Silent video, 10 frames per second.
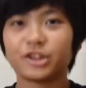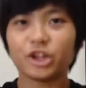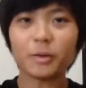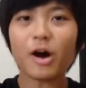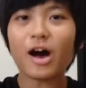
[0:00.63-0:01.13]

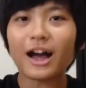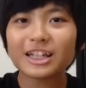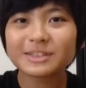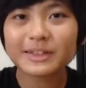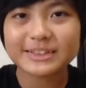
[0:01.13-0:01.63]
どうも、あ
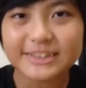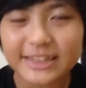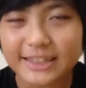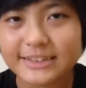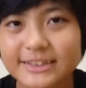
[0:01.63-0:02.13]
がつむしん
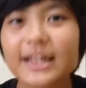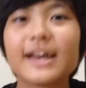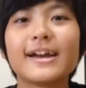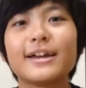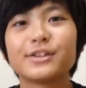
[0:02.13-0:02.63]
です。
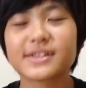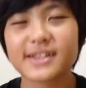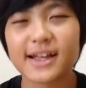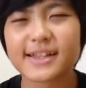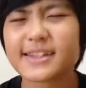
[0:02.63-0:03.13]
えっとで
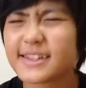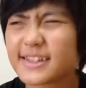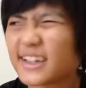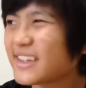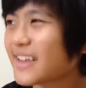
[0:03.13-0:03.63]
すね、
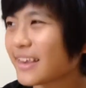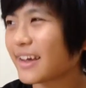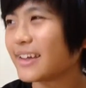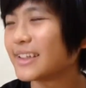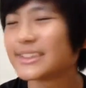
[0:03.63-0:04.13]
いつだっ
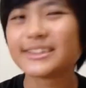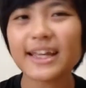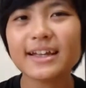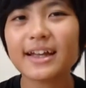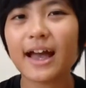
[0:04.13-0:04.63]
たかな
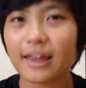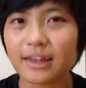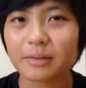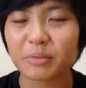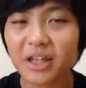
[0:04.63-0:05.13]
前
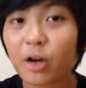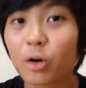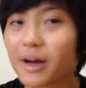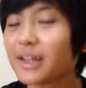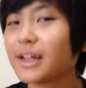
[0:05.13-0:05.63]
回、まあ、結
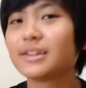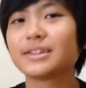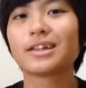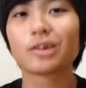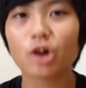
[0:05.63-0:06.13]
構前なんで
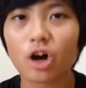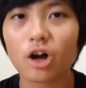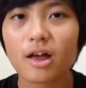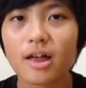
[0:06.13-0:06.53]
すけど、